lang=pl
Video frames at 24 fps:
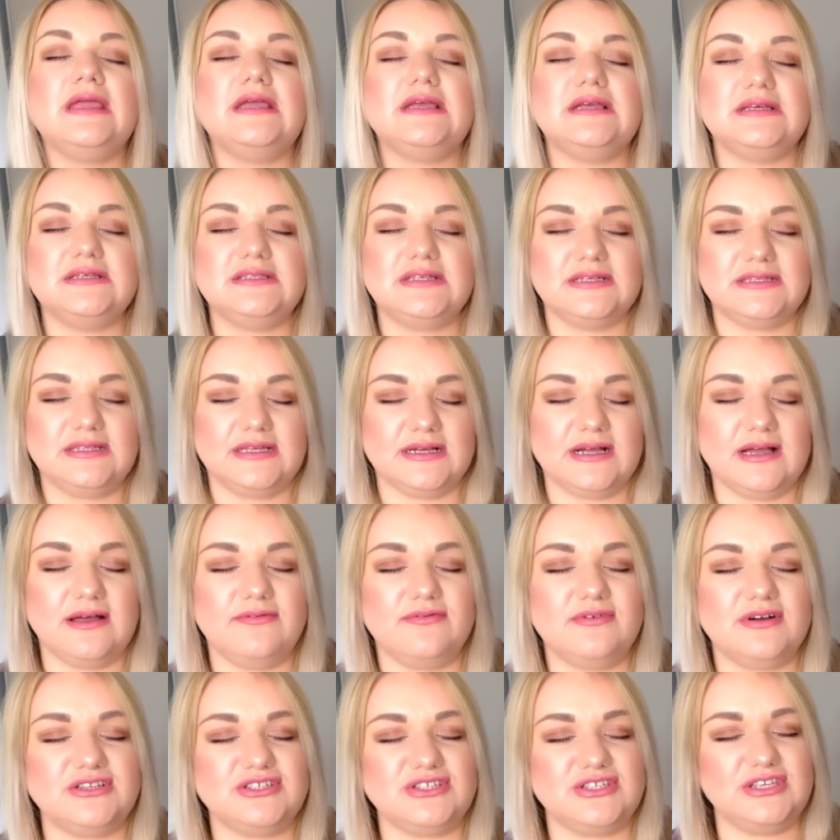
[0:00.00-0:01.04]
i ta taka
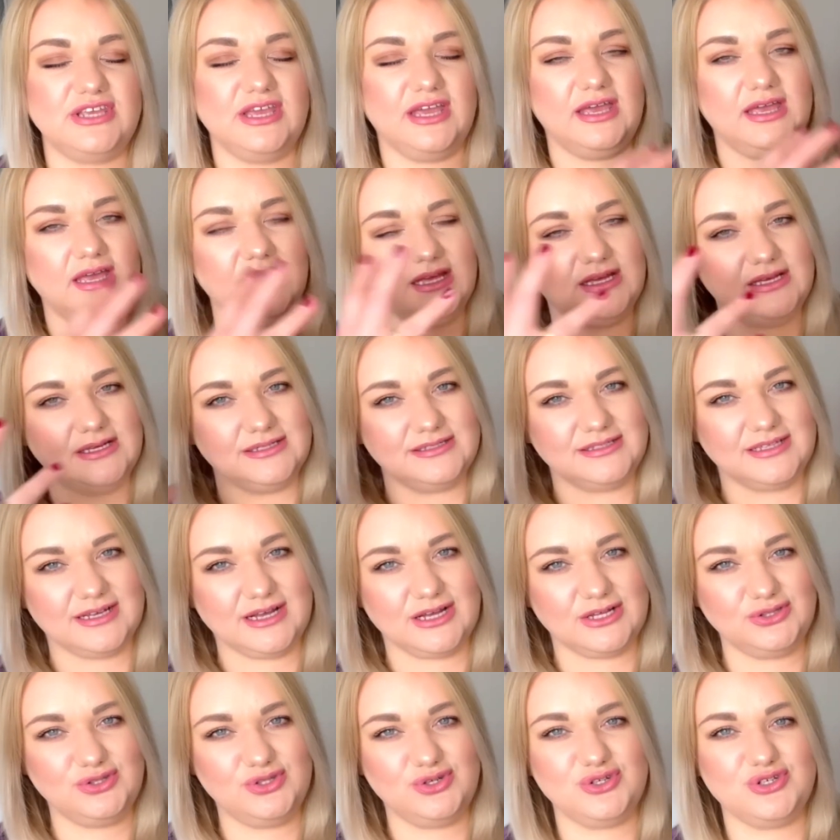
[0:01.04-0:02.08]
właśnie
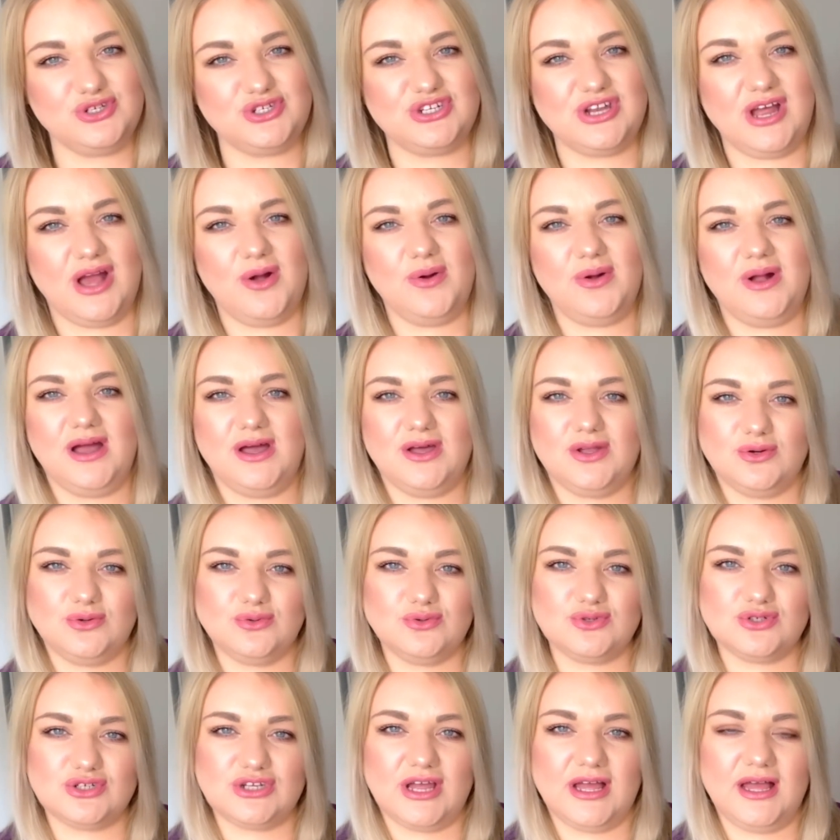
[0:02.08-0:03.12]
taka dojrzała
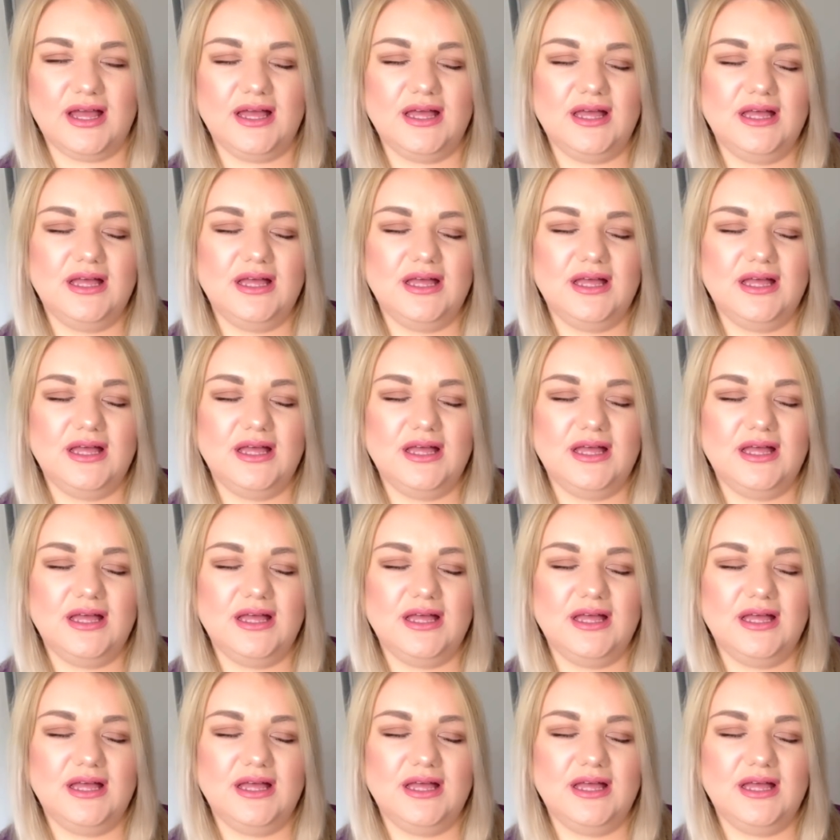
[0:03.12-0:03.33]
róża,